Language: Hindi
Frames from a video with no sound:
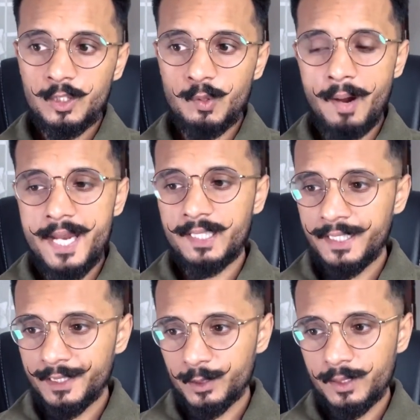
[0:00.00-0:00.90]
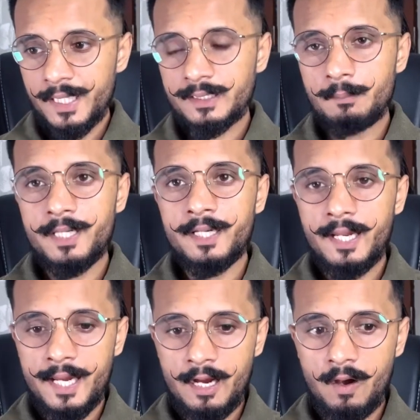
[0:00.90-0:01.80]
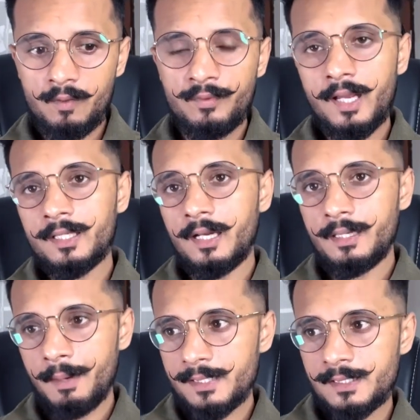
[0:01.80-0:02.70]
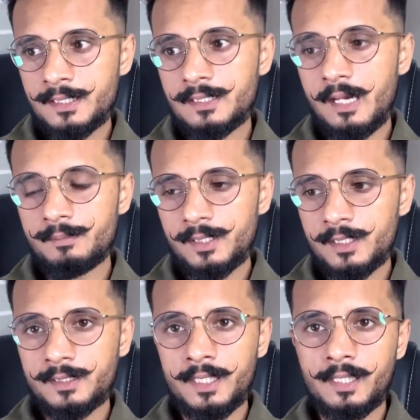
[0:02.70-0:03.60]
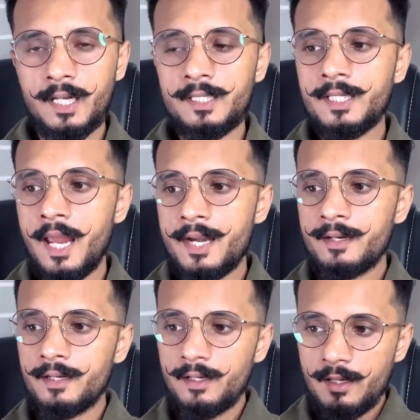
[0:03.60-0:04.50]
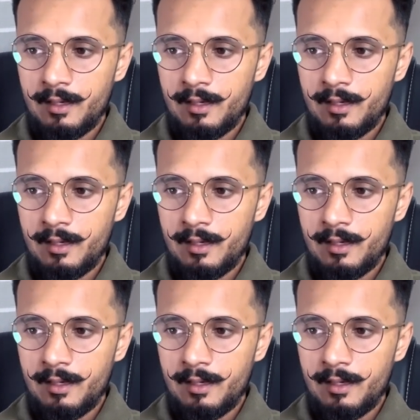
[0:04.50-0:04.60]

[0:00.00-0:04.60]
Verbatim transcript: तो पाए के लेके दोस्तों ये सब अपडेट है और फिलहाल के आप जल्दी से करा ले एंड